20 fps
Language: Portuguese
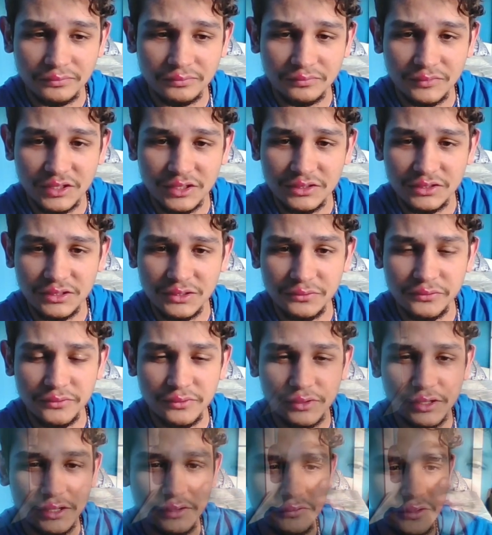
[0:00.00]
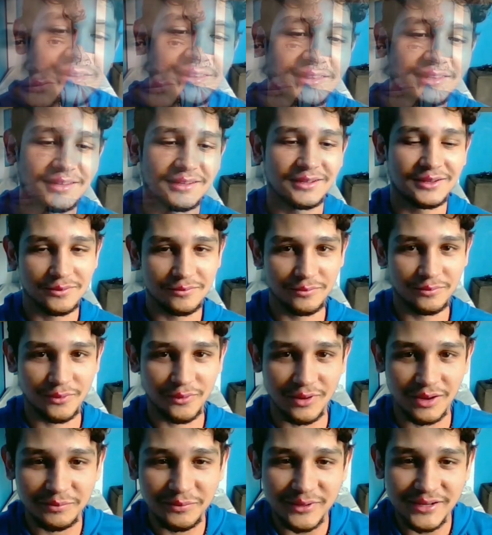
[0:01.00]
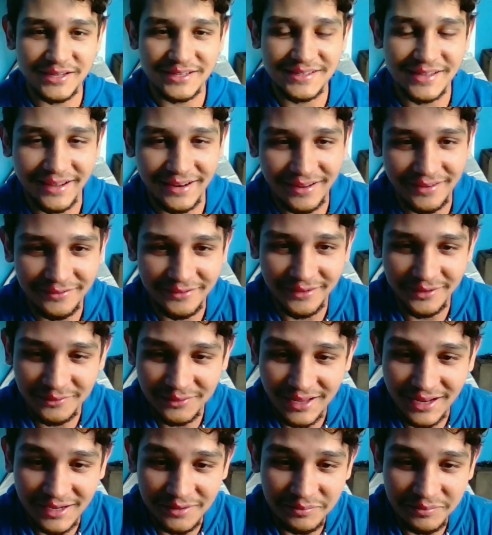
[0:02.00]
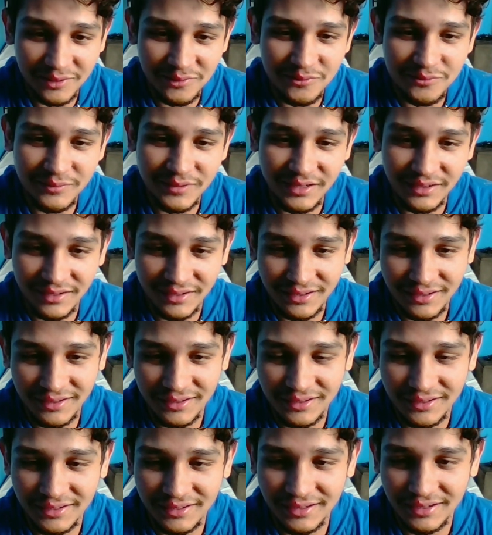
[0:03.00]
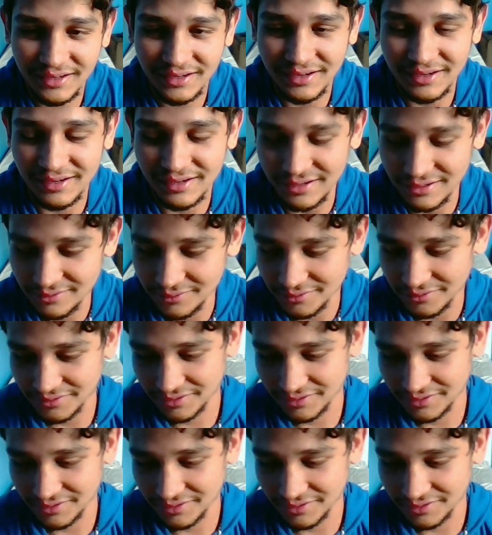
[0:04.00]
Tem que se fuder, velho. Porra, pois é, né, velho? Não dá nem para comer. Caralho.